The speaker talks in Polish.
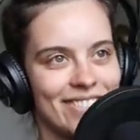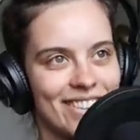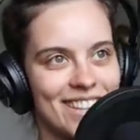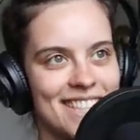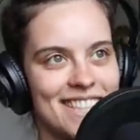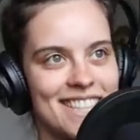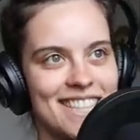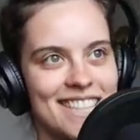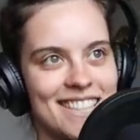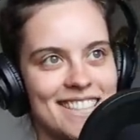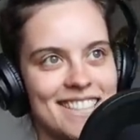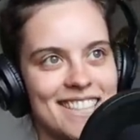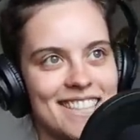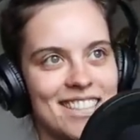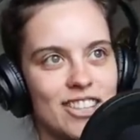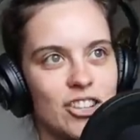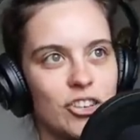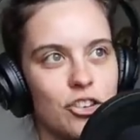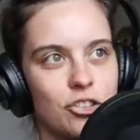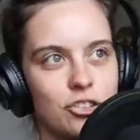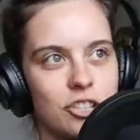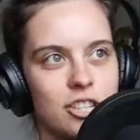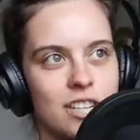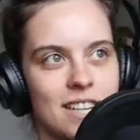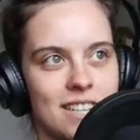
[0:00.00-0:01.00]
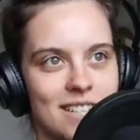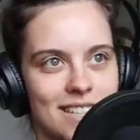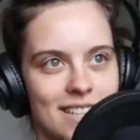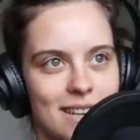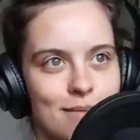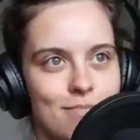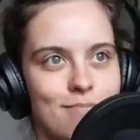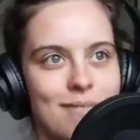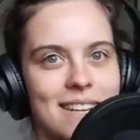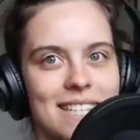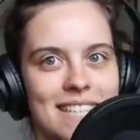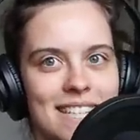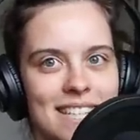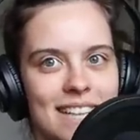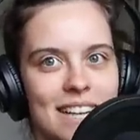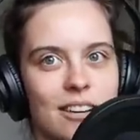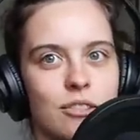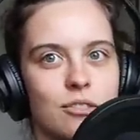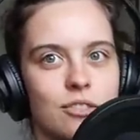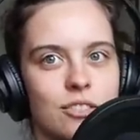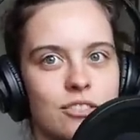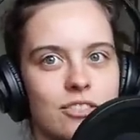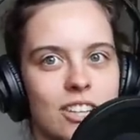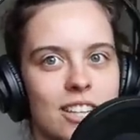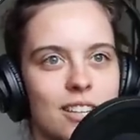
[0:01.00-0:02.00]
mam nadzieję, że troszeczkę macie
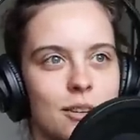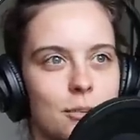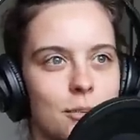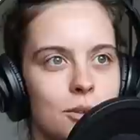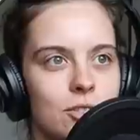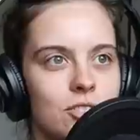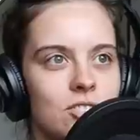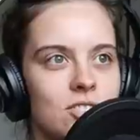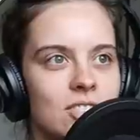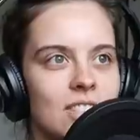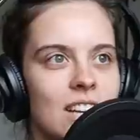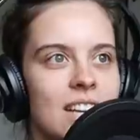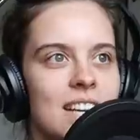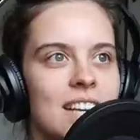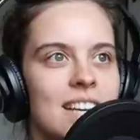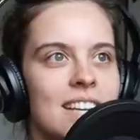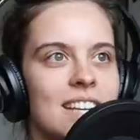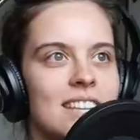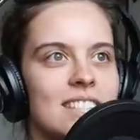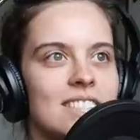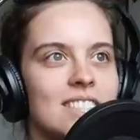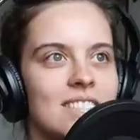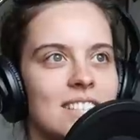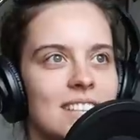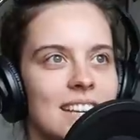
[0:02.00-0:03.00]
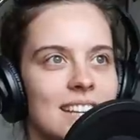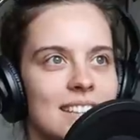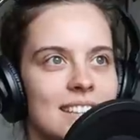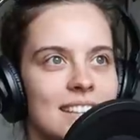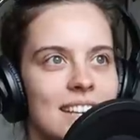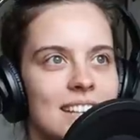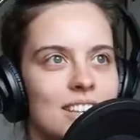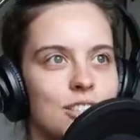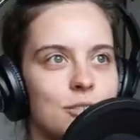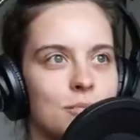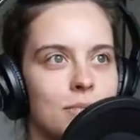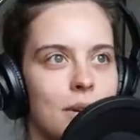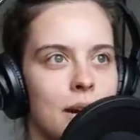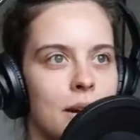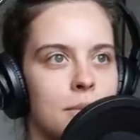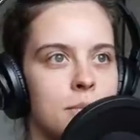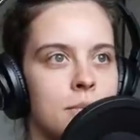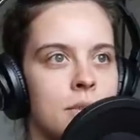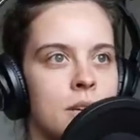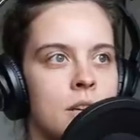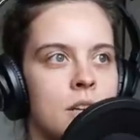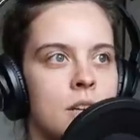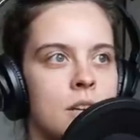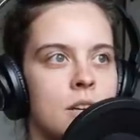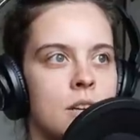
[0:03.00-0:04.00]
taką świadomość, że ja też
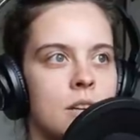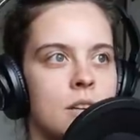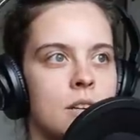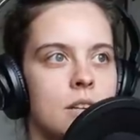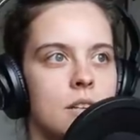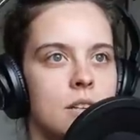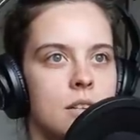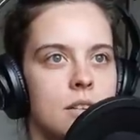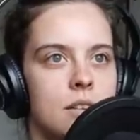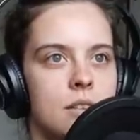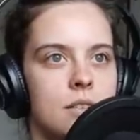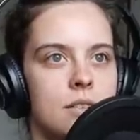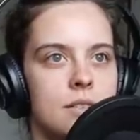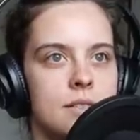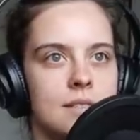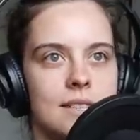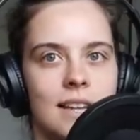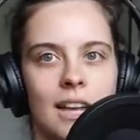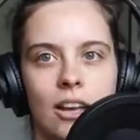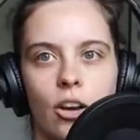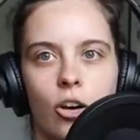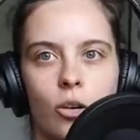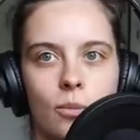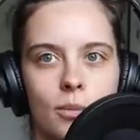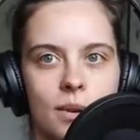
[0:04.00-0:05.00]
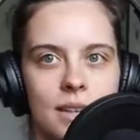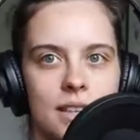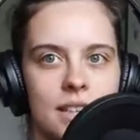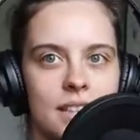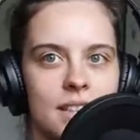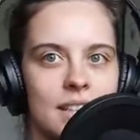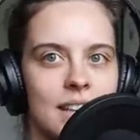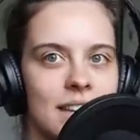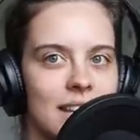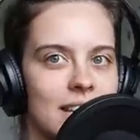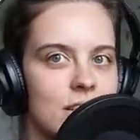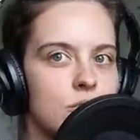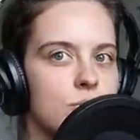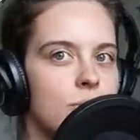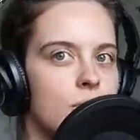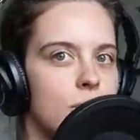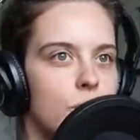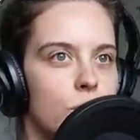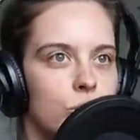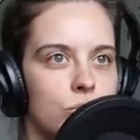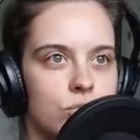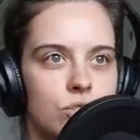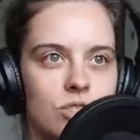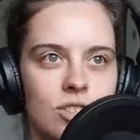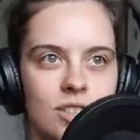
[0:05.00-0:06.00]
mam y, znajomych, ja też mam
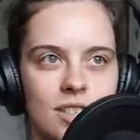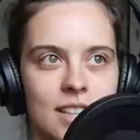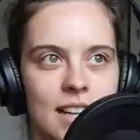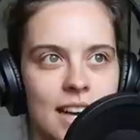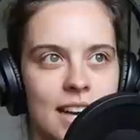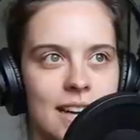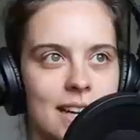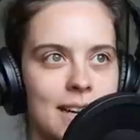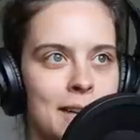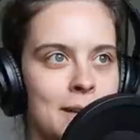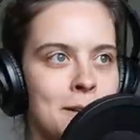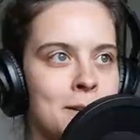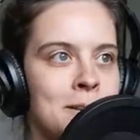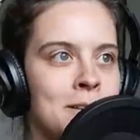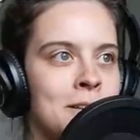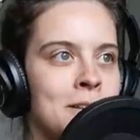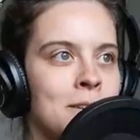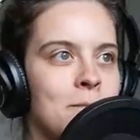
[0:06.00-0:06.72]
rodzinę,